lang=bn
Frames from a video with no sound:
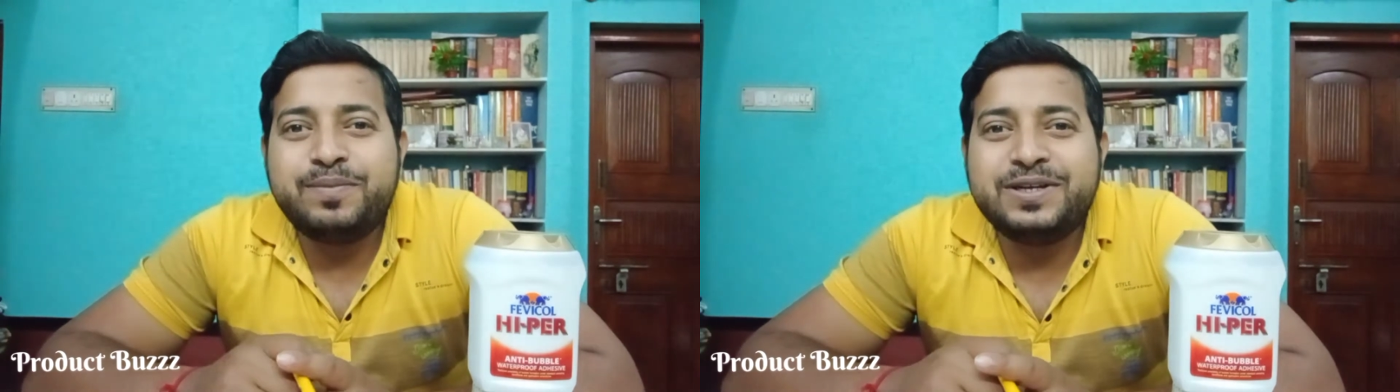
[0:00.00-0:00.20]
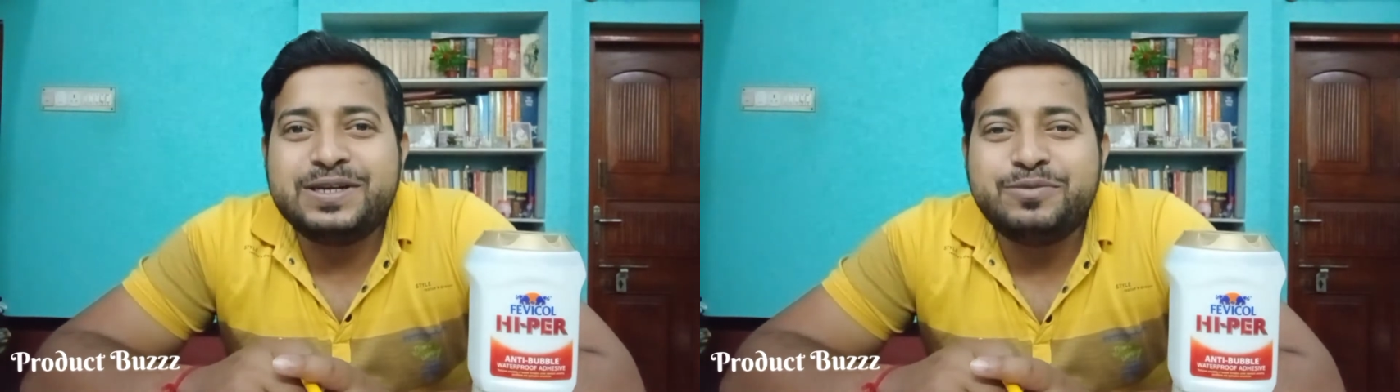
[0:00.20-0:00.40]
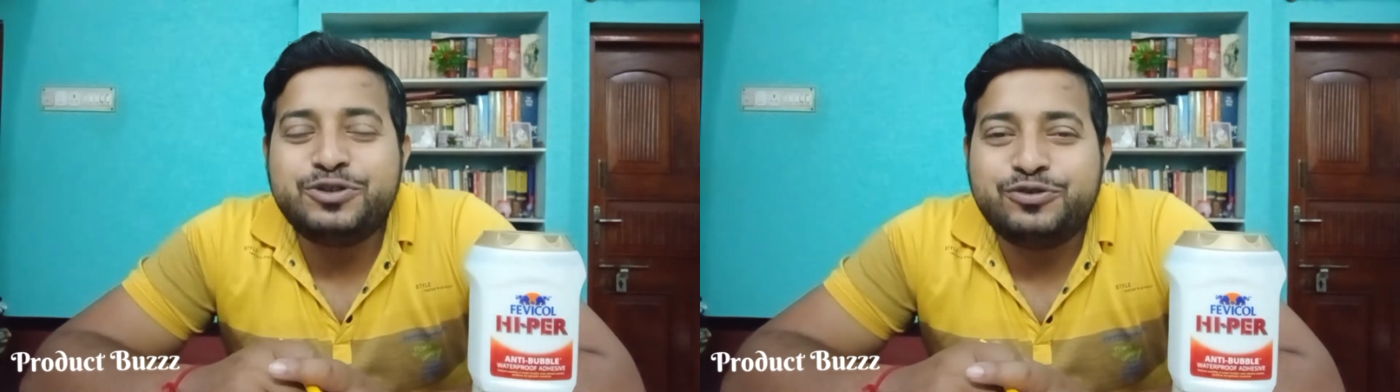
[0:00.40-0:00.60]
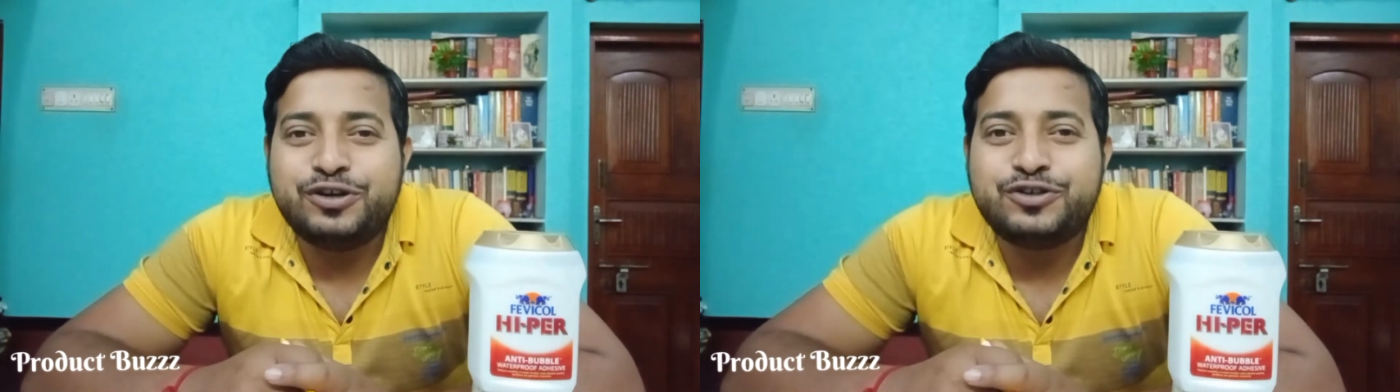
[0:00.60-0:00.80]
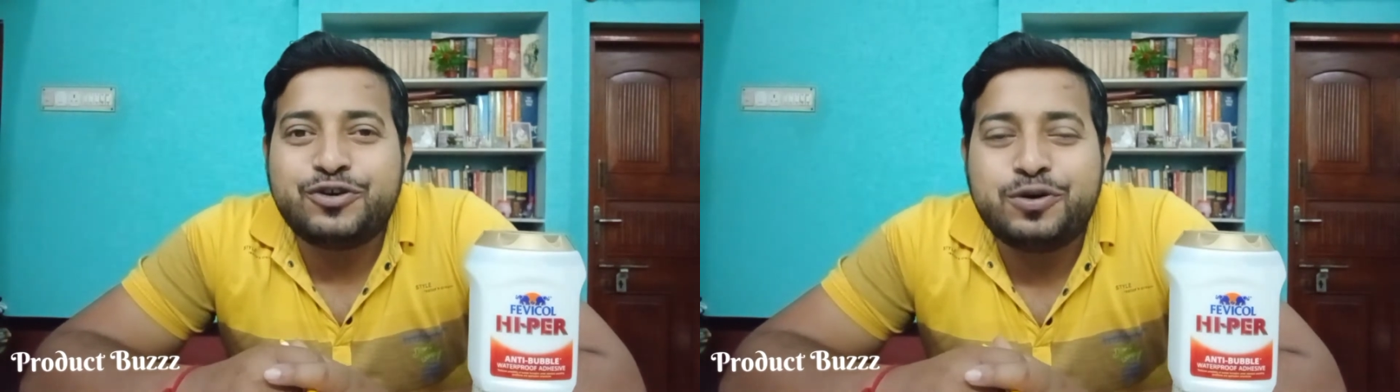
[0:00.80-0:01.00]
বাজি আমি
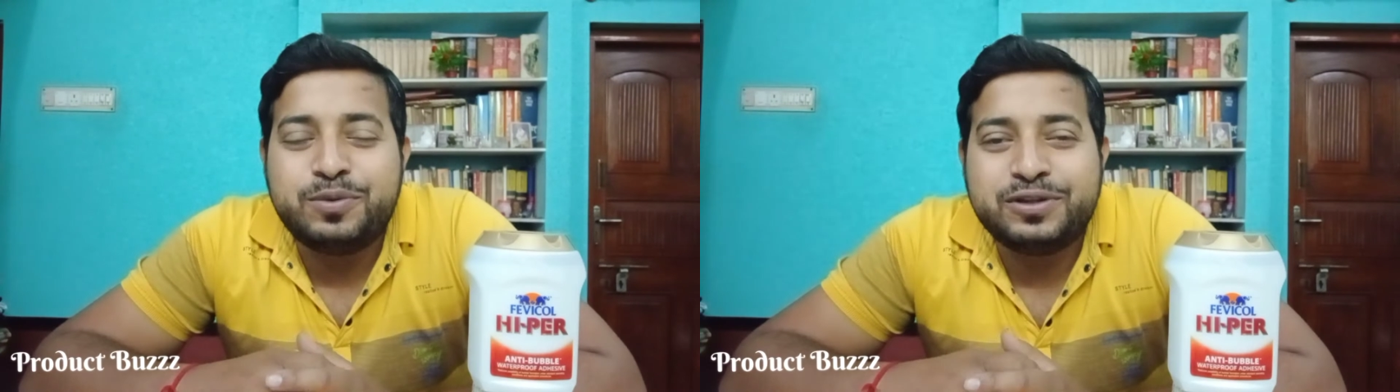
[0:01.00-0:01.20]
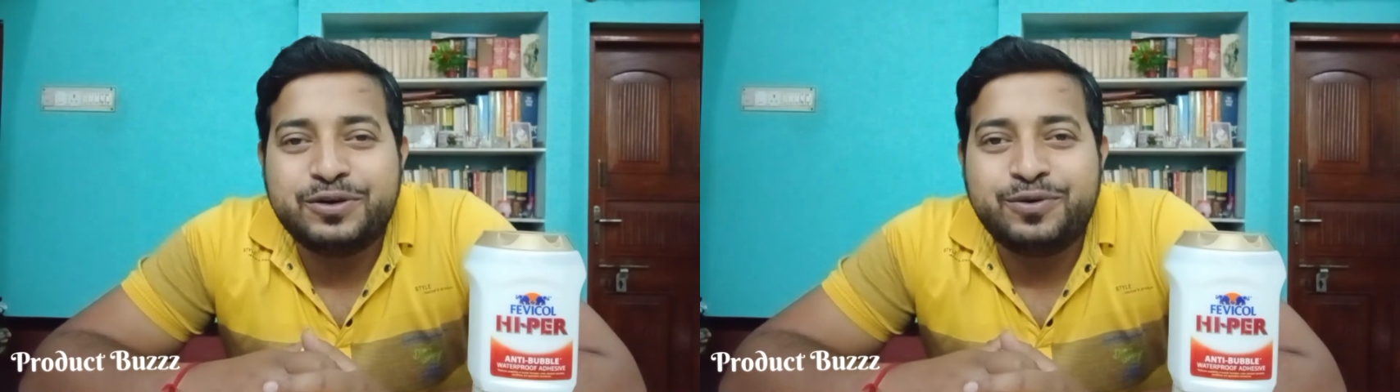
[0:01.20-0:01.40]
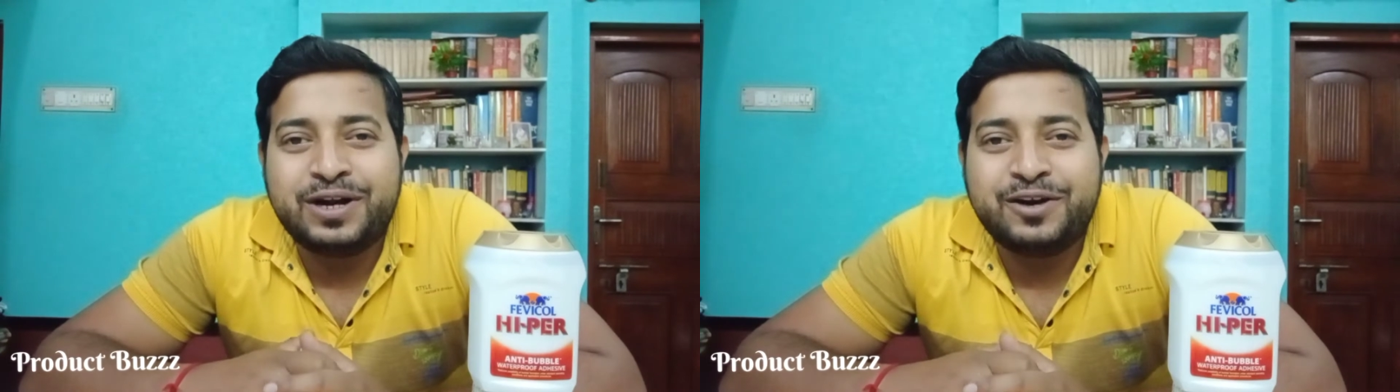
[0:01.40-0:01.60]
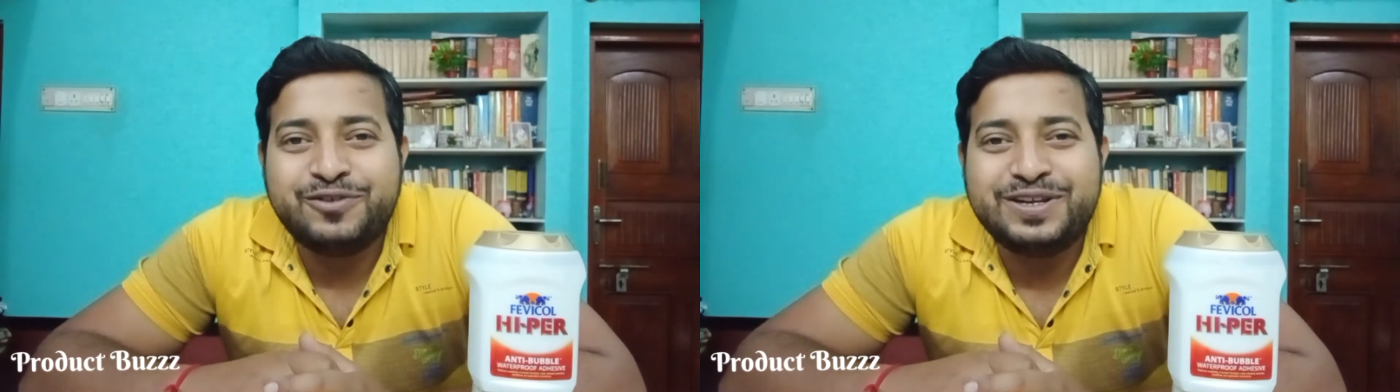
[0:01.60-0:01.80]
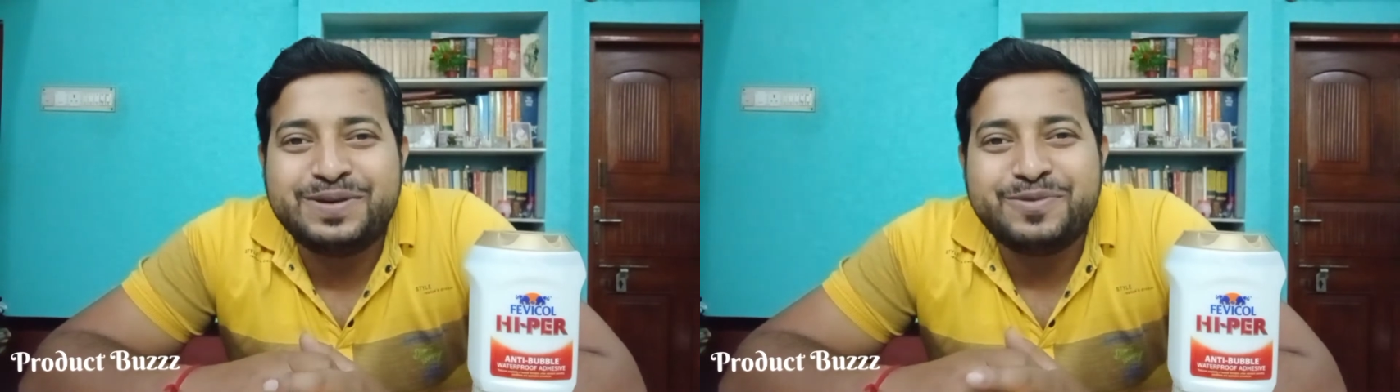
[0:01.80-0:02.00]
সুজয় চক্রবর্তী অন্যান্য
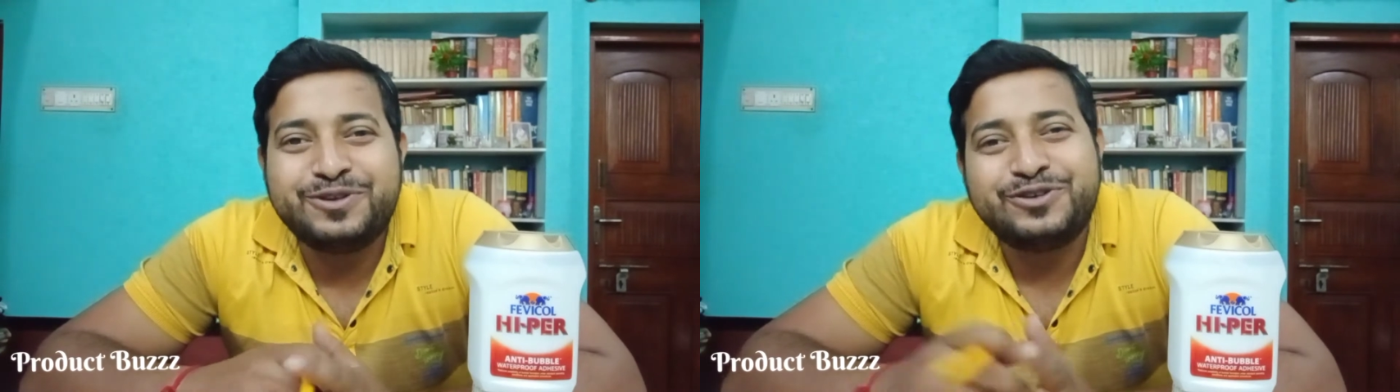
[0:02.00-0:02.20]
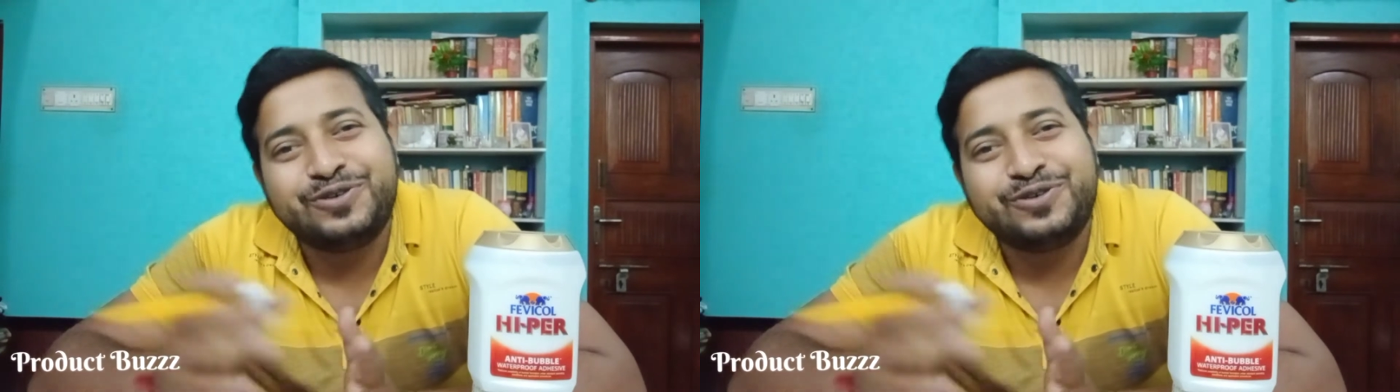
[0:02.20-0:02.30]
দিনের মতো